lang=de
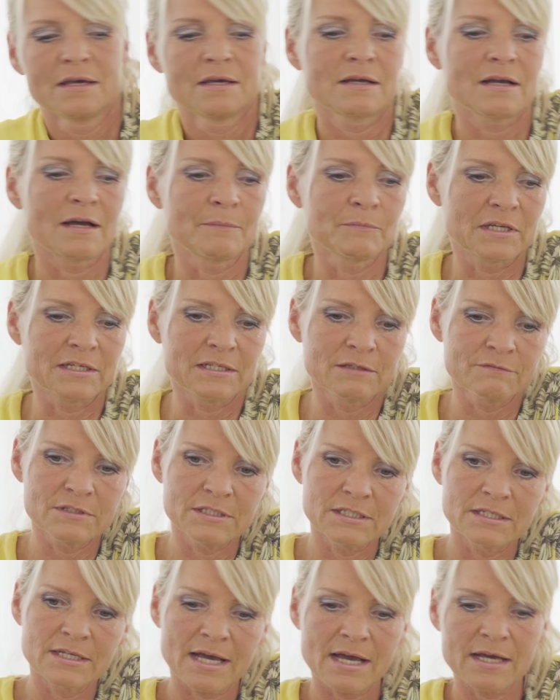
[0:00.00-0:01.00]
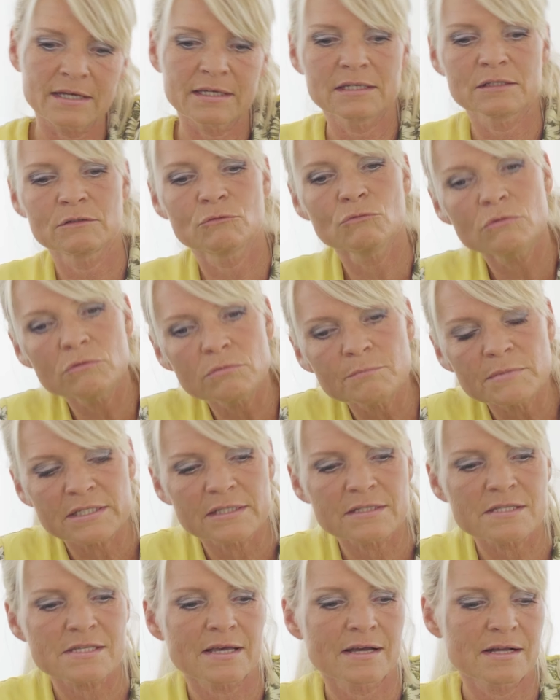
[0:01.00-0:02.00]
kam dann irgendwie die Nachricht, du mit
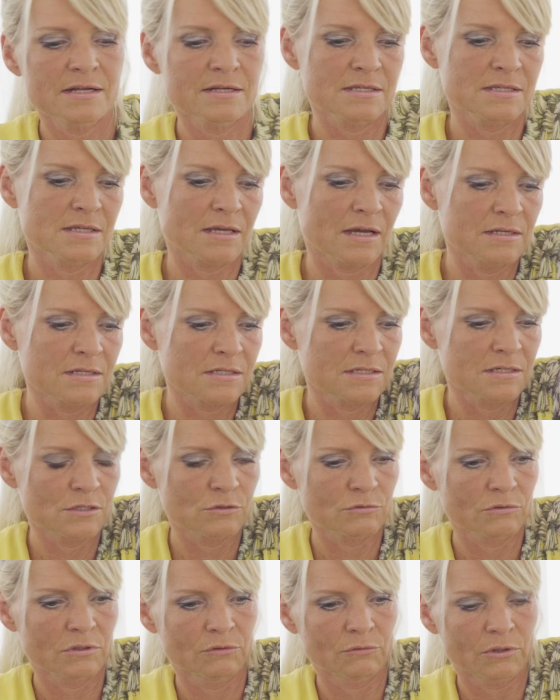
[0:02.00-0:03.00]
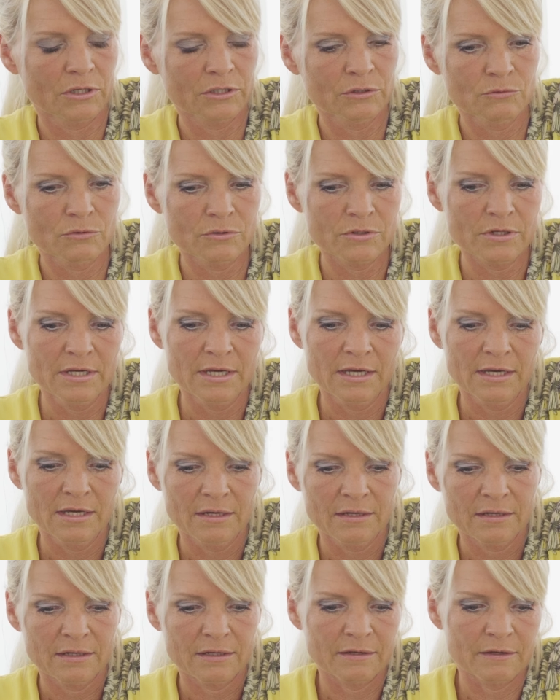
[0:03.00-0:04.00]
den Zahlen, das ist ja alles nicht so in Ordnung.
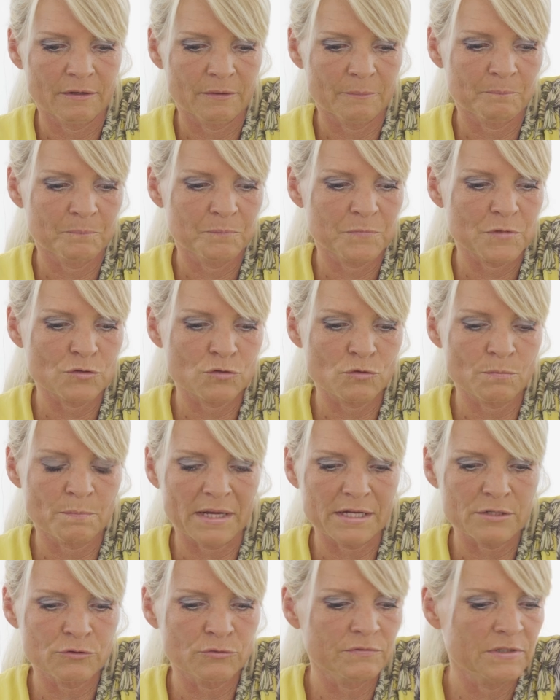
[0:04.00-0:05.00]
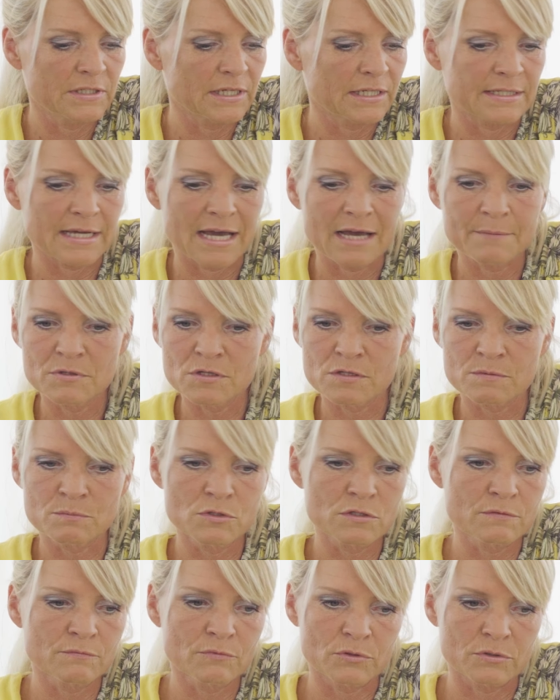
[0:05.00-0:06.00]
Ähm, sobald du wieder da bist,
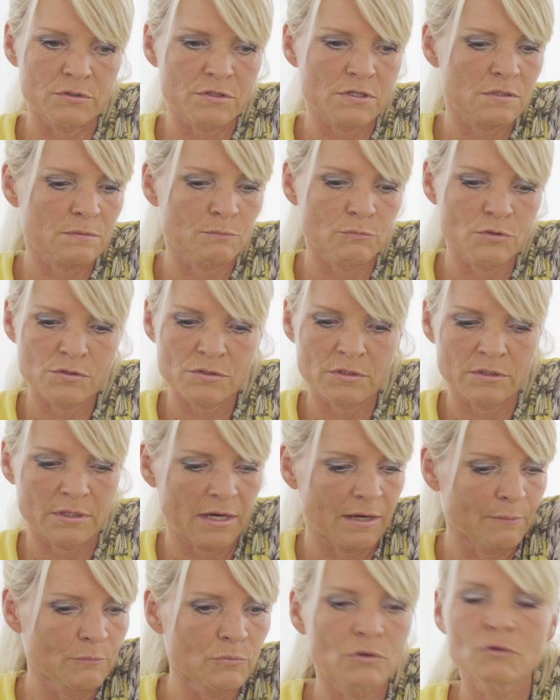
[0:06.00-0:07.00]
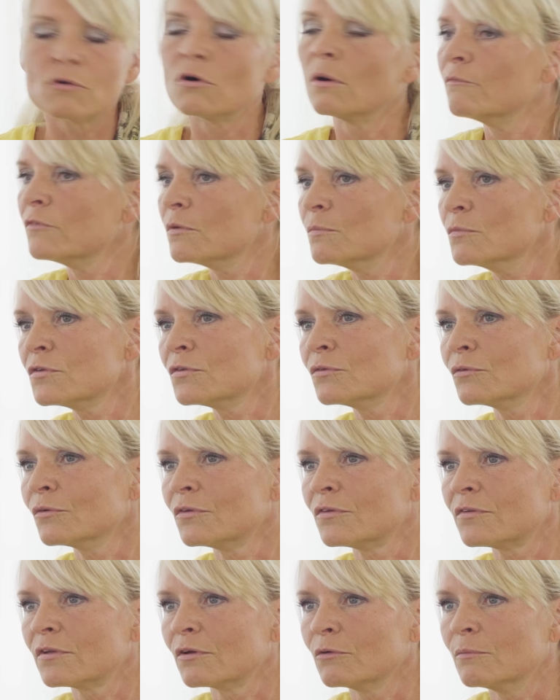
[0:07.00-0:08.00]
müssen wir uns, musst du nach Hamburg kommen, wir müssen
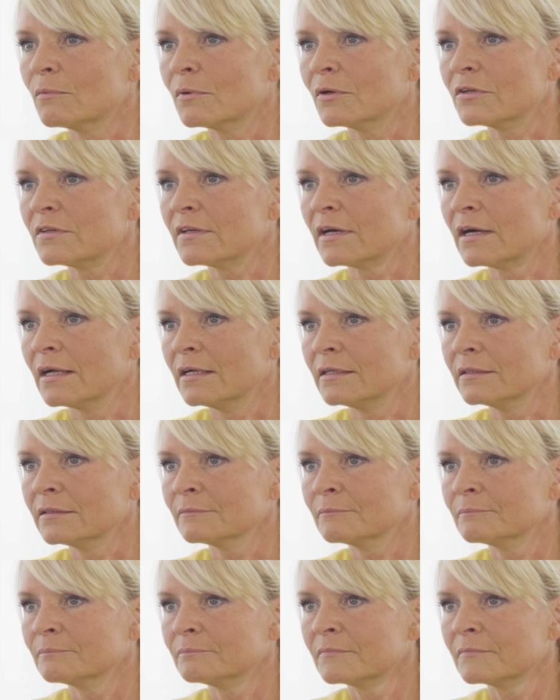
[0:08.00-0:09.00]
uns darüber unterhalten.